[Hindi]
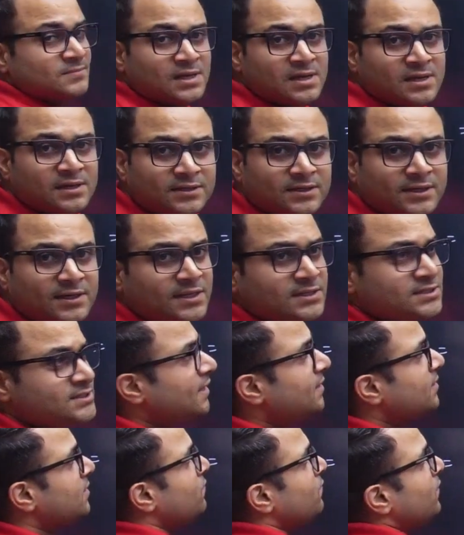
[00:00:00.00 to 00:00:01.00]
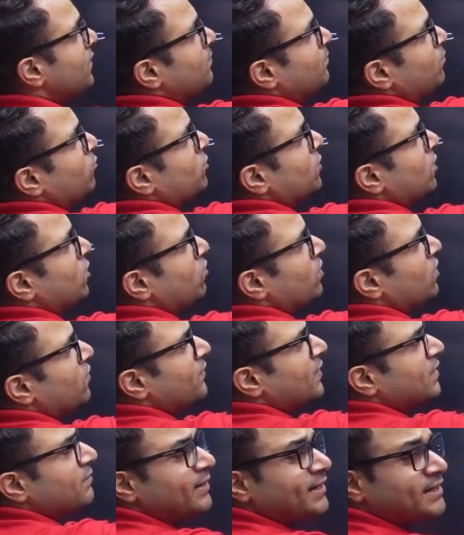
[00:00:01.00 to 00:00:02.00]
है ना जैसे ही वन पुट करोगे
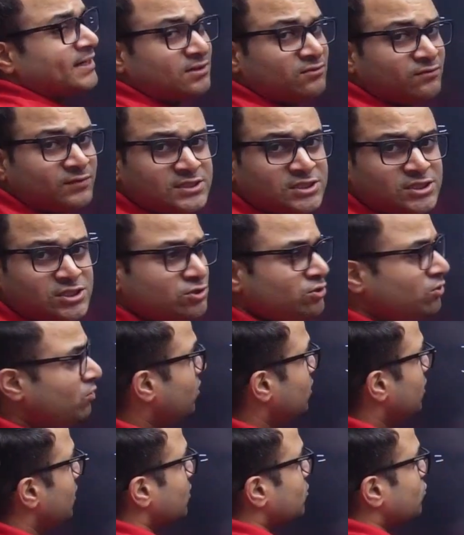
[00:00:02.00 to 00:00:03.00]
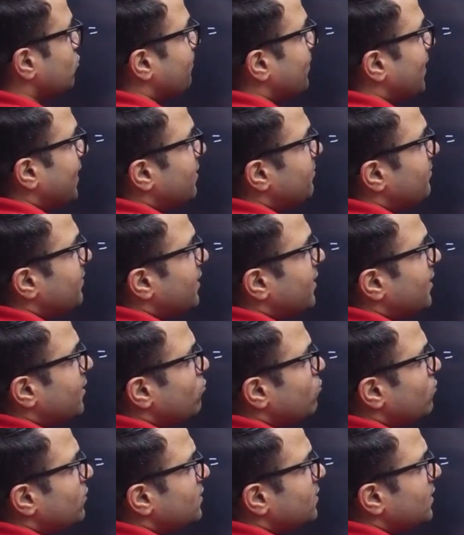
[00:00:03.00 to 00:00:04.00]
वन माइनस वन जीरो तो पहले मेरे लड्डू
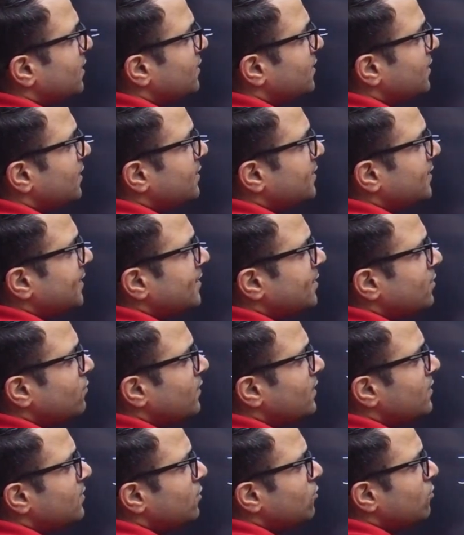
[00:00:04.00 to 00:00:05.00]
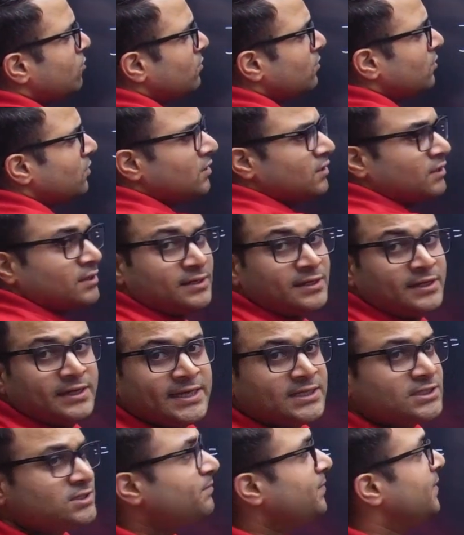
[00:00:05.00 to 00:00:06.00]
कितना आ जाएगा टेन इनवर्स जीरो
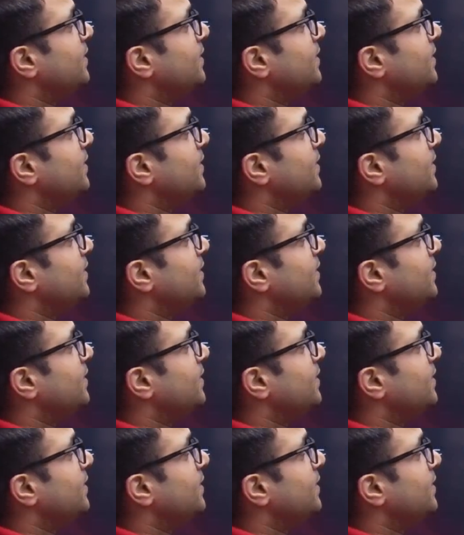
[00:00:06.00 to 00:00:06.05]
नेक्स्ट पे